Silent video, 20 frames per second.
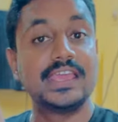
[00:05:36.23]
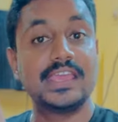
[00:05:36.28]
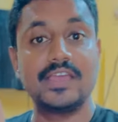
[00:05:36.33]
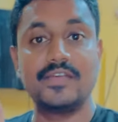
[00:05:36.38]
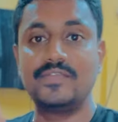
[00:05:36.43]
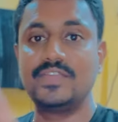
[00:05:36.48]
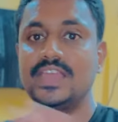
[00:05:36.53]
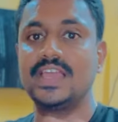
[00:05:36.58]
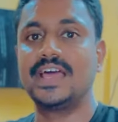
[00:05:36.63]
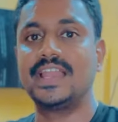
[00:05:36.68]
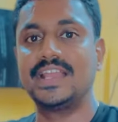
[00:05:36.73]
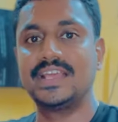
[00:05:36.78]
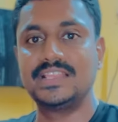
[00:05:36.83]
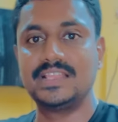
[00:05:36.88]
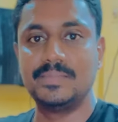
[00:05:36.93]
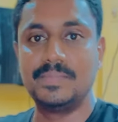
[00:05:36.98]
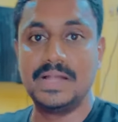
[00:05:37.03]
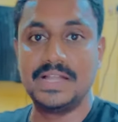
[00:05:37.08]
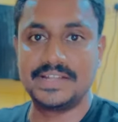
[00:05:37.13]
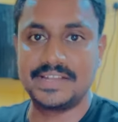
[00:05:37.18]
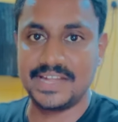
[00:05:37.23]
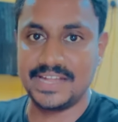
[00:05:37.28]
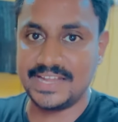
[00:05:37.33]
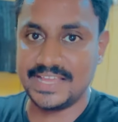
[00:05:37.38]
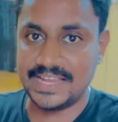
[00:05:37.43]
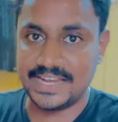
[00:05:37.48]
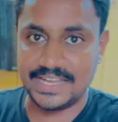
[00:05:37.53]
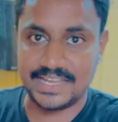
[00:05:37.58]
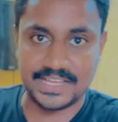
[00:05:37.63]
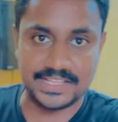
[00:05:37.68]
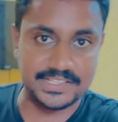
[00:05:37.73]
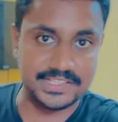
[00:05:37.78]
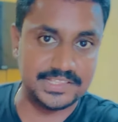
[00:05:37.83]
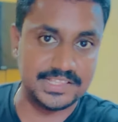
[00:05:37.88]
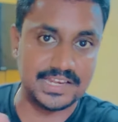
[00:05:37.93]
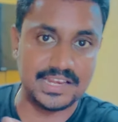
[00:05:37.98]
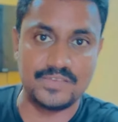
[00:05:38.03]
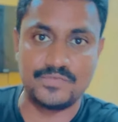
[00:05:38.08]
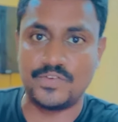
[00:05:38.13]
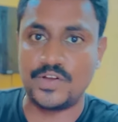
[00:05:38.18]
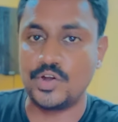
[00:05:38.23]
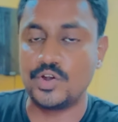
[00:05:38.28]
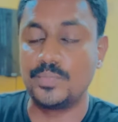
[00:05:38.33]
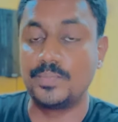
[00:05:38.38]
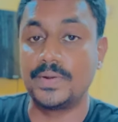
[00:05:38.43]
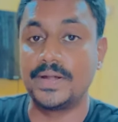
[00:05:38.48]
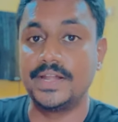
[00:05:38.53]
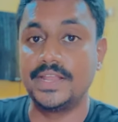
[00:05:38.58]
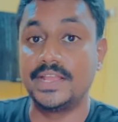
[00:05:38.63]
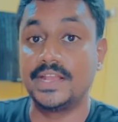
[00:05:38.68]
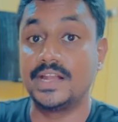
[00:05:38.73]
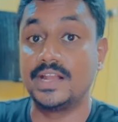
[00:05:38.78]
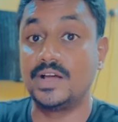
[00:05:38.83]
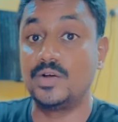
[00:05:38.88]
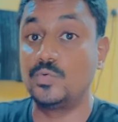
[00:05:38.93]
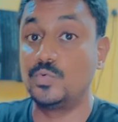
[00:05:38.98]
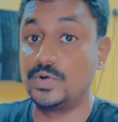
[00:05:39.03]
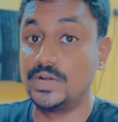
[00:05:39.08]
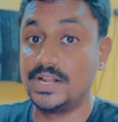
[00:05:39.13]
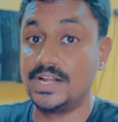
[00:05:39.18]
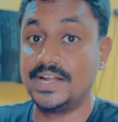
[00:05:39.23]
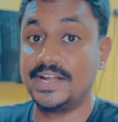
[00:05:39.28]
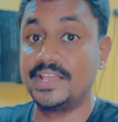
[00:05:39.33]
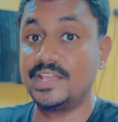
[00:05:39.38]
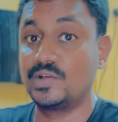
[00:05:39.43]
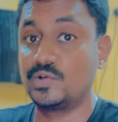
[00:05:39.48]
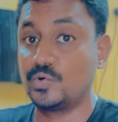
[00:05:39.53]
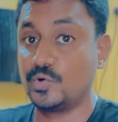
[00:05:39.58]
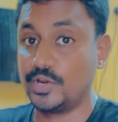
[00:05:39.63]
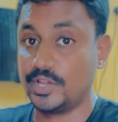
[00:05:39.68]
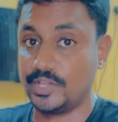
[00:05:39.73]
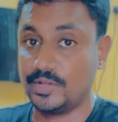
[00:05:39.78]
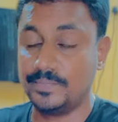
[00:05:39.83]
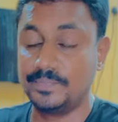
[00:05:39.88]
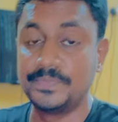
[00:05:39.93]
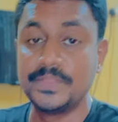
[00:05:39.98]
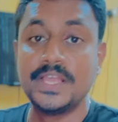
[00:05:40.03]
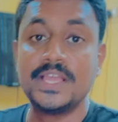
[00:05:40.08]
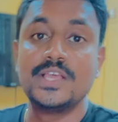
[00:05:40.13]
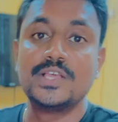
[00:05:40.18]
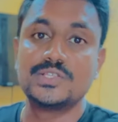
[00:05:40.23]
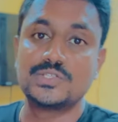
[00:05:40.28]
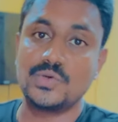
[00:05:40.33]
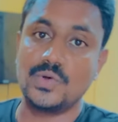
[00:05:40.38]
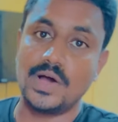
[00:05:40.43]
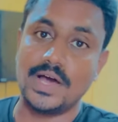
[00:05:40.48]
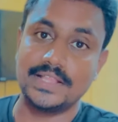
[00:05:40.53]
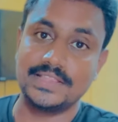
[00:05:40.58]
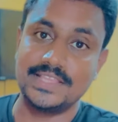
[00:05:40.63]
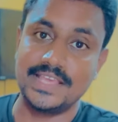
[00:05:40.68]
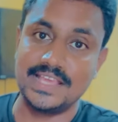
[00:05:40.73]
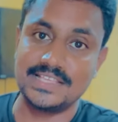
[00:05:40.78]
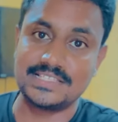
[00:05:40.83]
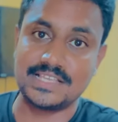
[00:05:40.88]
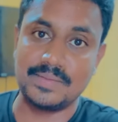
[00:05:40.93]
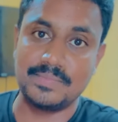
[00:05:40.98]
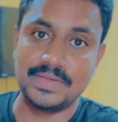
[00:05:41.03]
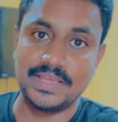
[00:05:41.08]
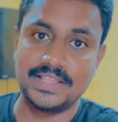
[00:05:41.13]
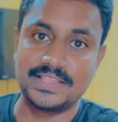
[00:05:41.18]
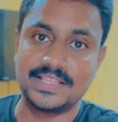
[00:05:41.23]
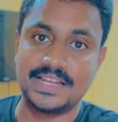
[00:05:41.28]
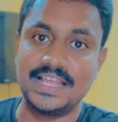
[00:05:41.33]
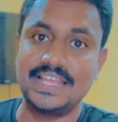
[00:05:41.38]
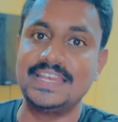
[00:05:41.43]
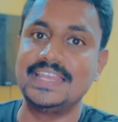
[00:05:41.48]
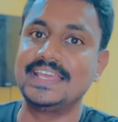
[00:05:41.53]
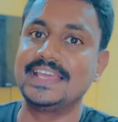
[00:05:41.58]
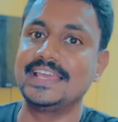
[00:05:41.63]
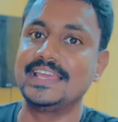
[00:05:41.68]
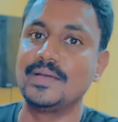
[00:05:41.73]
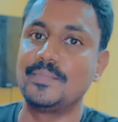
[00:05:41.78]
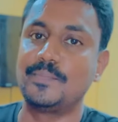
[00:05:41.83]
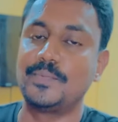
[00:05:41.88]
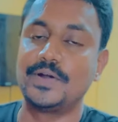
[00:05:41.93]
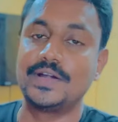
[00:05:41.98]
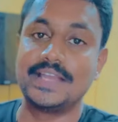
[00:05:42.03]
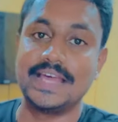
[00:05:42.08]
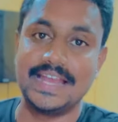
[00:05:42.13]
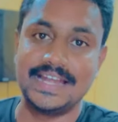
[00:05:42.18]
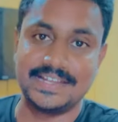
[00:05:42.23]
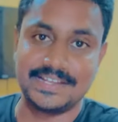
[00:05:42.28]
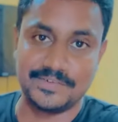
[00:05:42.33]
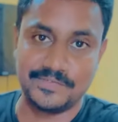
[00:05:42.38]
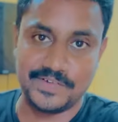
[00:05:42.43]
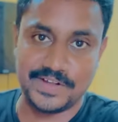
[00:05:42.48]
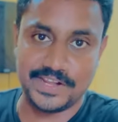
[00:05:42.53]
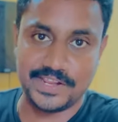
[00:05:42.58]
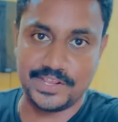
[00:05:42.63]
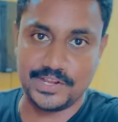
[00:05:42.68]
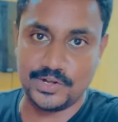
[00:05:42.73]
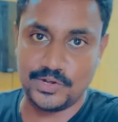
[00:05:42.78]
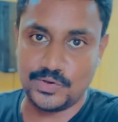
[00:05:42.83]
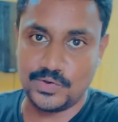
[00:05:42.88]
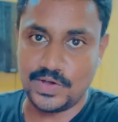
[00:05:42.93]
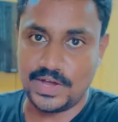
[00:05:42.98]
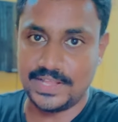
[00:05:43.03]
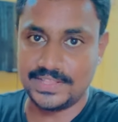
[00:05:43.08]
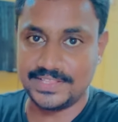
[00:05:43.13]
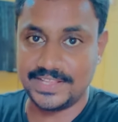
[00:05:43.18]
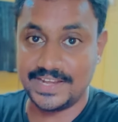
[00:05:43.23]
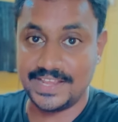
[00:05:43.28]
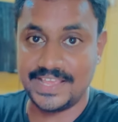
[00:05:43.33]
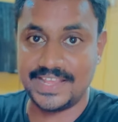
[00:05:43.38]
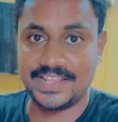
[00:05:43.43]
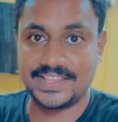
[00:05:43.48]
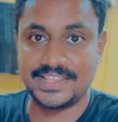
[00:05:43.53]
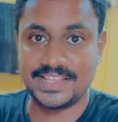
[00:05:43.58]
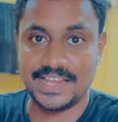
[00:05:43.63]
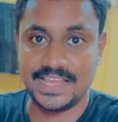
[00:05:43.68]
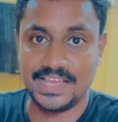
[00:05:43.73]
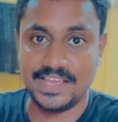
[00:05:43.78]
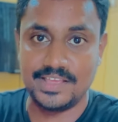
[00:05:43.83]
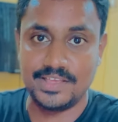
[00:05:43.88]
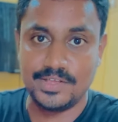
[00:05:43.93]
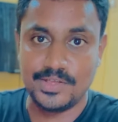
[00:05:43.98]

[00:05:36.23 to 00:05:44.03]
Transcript: ஹெவியான இந்த மில்ட்ரி டயட் அது இதெல்லாம் ஃபாலோ பண்ணிங்கன்னா உடல் எடை குறையும் ஸோ அதே சமயத்தில் நீங்கள் எப்போ டயட்டை விடுறீங்களோ அந்த நேரத்தில்